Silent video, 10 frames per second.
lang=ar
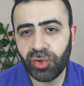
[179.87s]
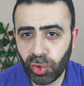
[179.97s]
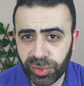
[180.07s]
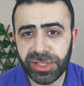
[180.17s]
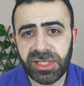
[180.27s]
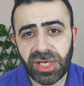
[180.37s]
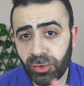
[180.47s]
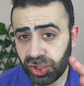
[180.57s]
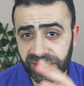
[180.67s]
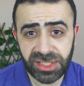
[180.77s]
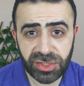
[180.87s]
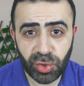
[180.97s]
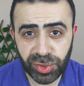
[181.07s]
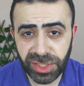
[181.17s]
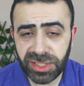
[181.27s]
دهني او شديد
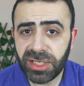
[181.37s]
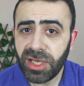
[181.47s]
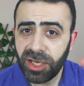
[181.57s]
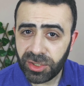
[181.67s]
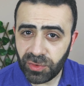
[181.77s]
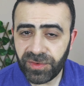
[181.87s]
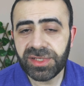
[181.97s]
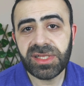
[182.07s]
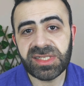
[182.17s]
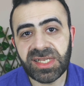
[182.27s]
الدهنيه يفضل